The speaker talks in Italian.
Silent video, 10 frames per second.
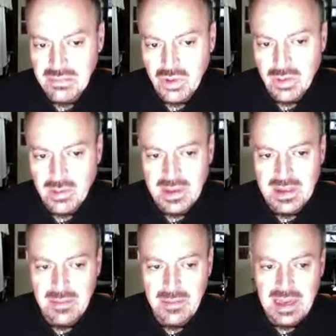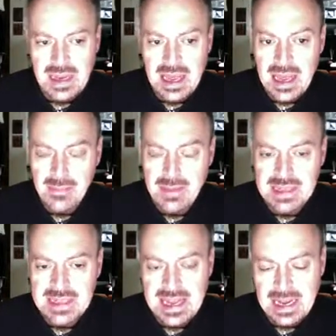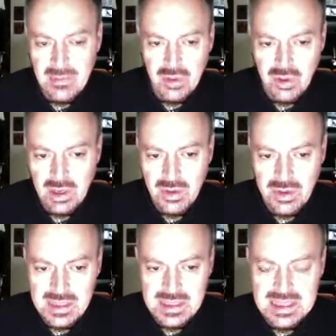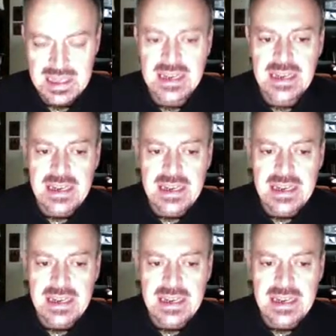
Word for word: normalmente è bene abilitarla in modo che il corsista